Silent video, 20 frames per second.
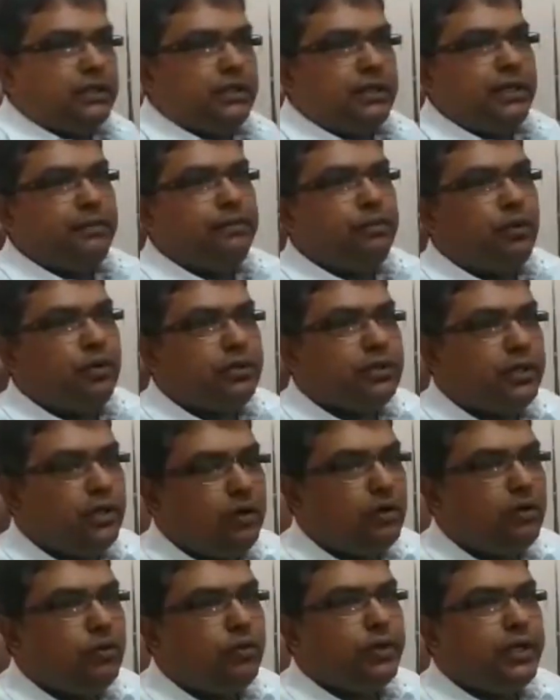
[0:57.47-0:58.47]
সে বলছিল
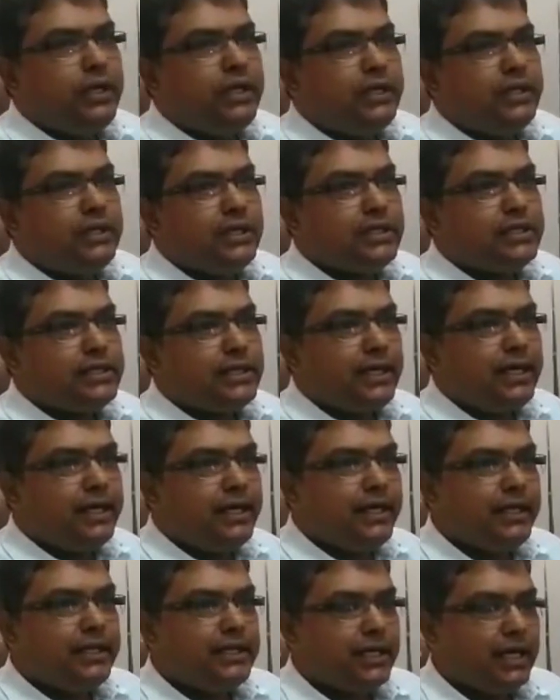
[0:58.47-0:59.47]
ওই যে
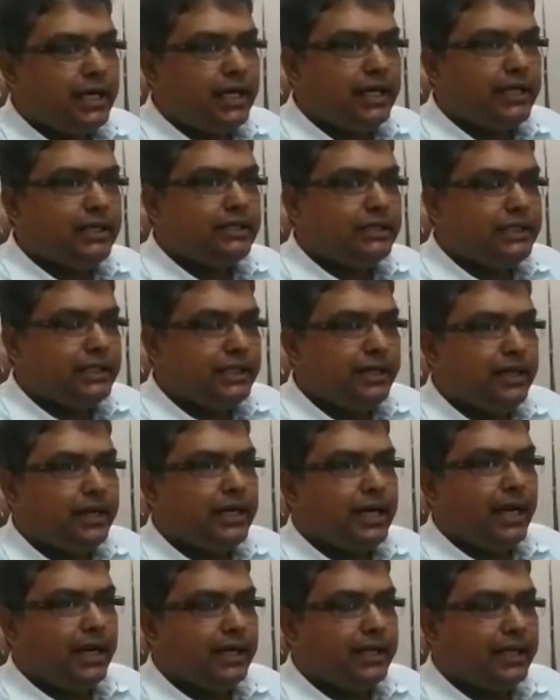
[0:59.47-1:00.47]
ছেলেটি যায় যে
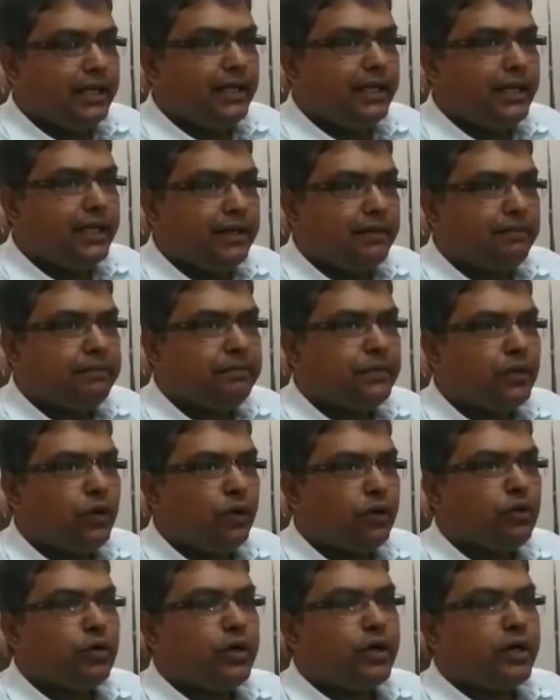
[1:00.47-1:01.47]
কালকে
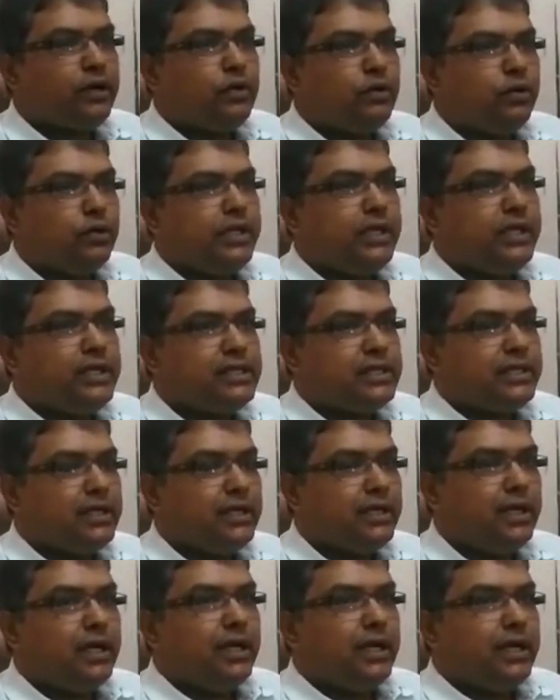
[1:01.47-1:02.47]
ঘটনাটা ঘটিয়েছে
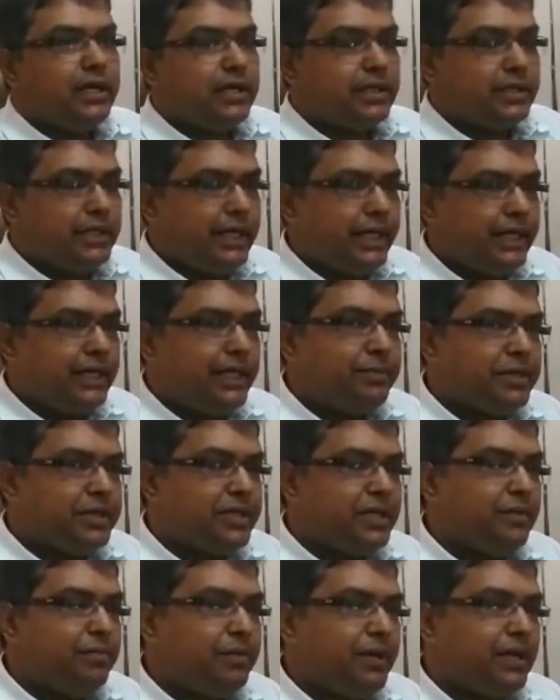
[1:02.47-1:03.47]
সে একটি
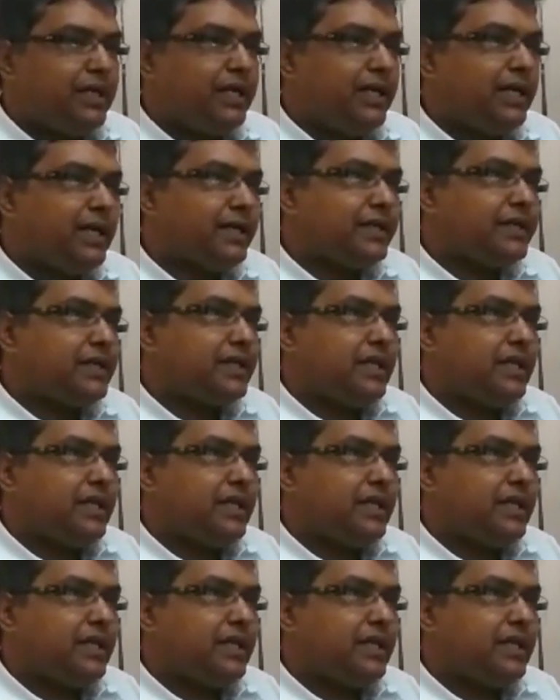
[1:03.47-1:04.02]
পেশেন্ট পার্টির কাছ